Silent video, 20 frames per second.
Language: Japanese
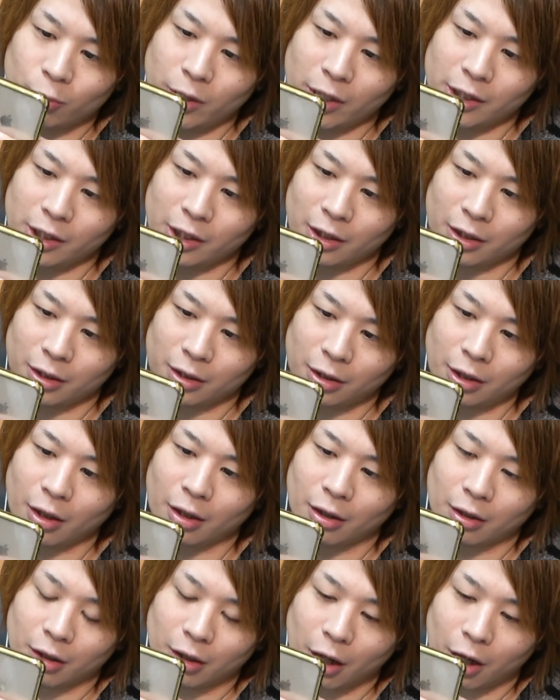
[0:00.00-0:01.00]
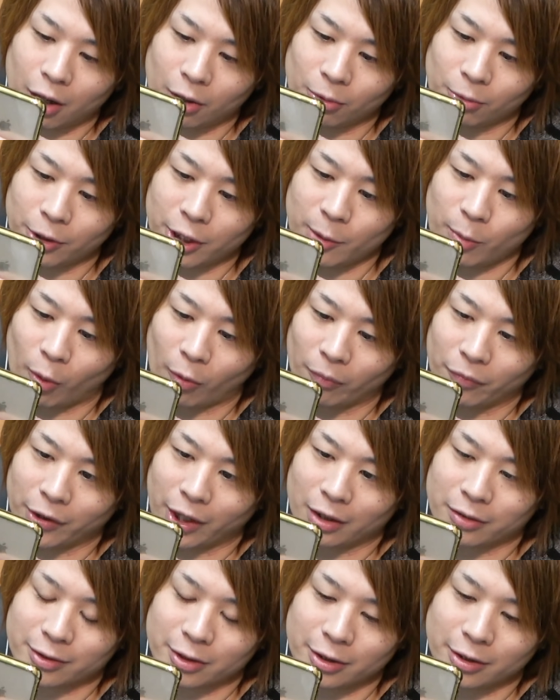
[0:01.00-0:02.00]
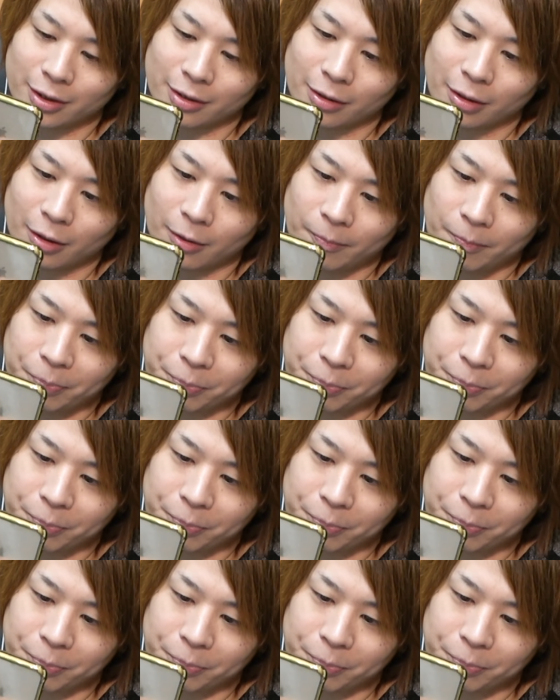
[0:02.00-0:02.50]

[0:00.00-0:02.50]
上にね、あのリボンがついてて。